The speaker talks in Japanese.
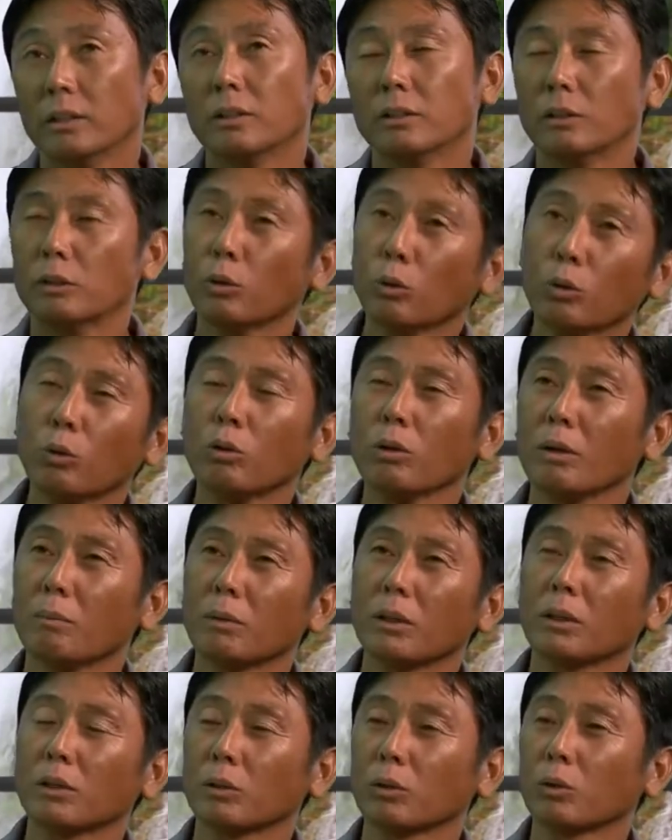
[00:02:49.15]
その頃は
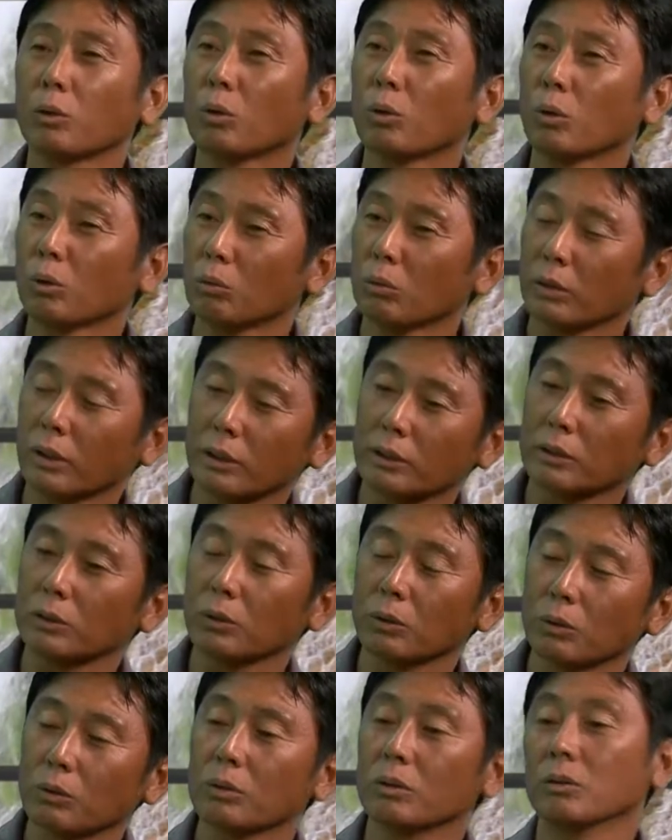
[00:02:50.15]
まだその子どもたち
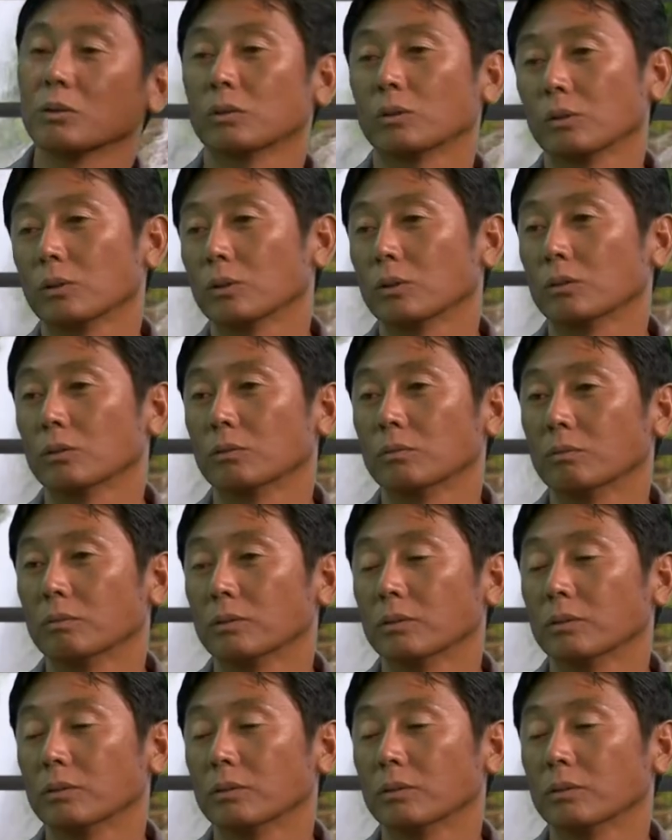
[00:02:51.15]
のっていうそういう